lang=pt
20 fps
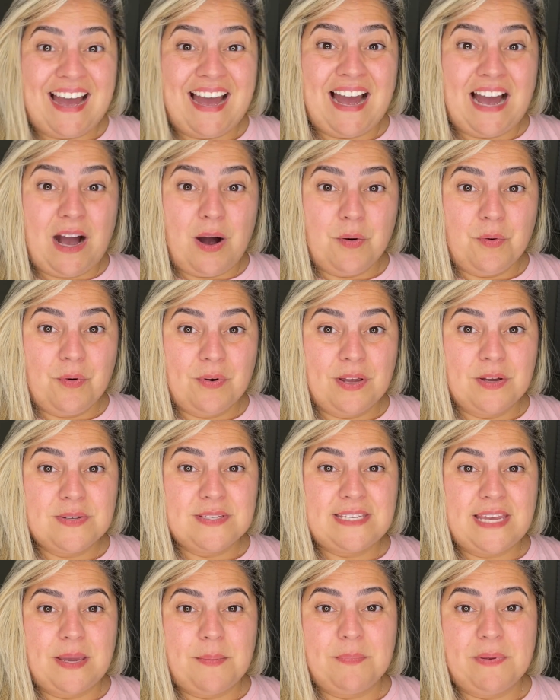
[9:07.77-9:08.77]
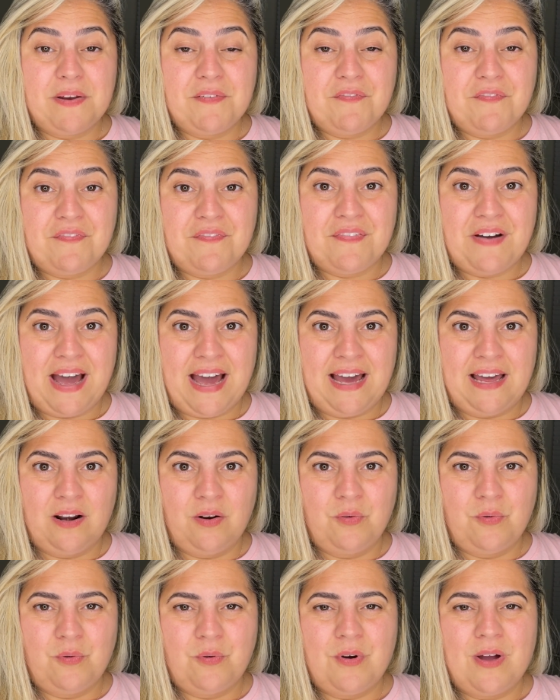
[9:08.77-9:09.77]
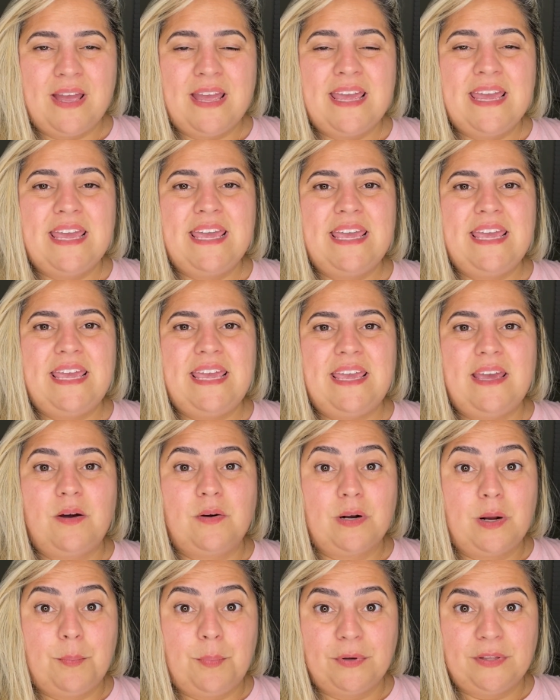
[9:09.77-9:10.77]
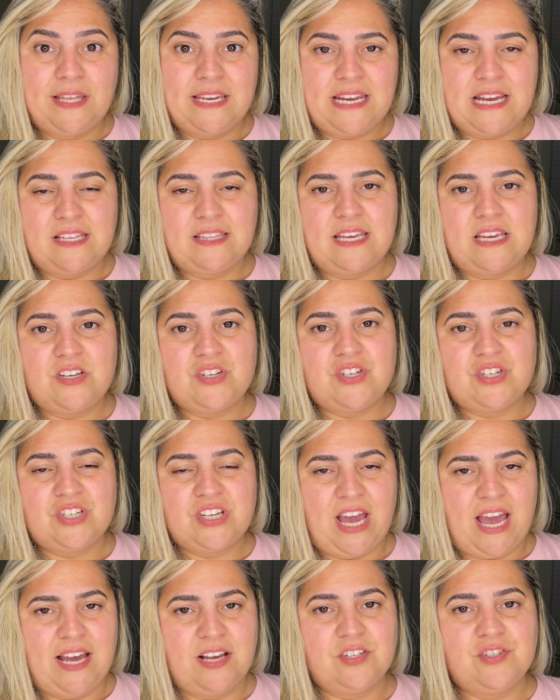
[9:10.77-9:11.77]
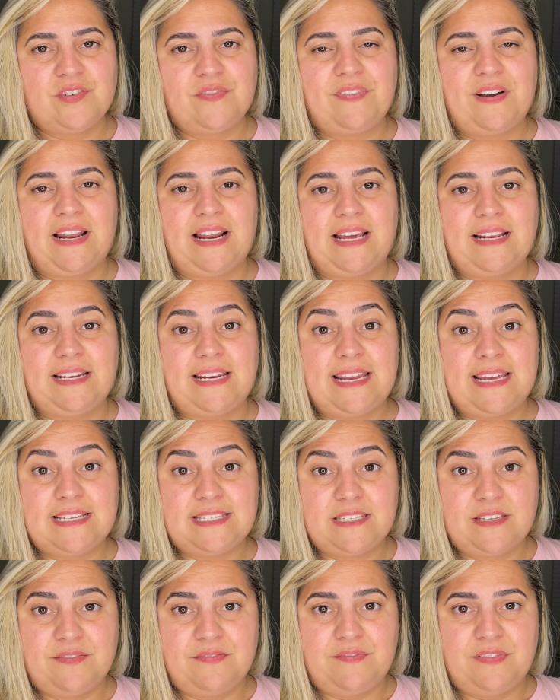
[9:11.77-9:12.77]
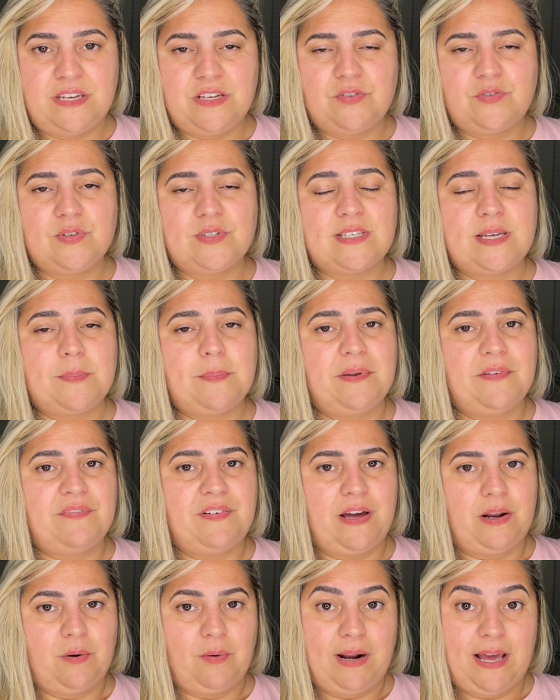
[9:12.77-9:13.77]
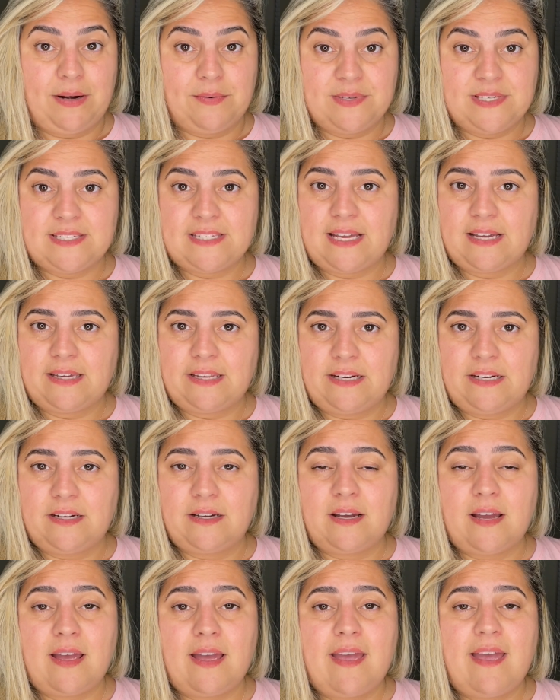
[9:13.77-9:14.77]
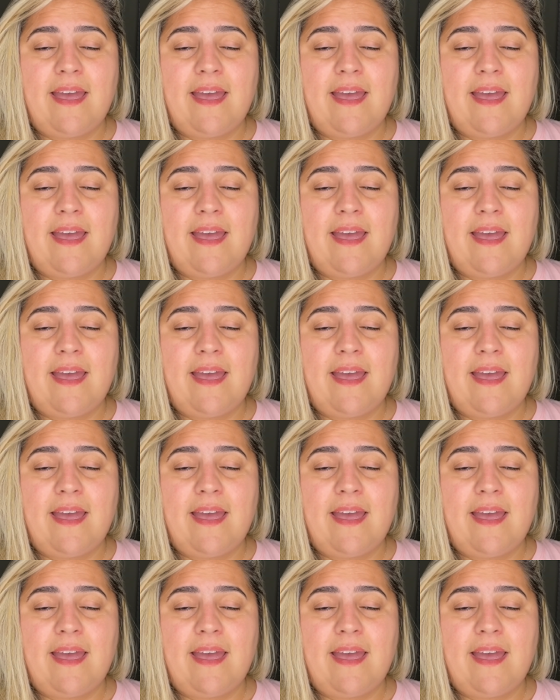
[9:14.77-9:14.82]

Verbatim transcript: Algo que eu sempre falo e eu não poderia deixar de falar nesse vídeo, eu sempre falo lá no Instagram,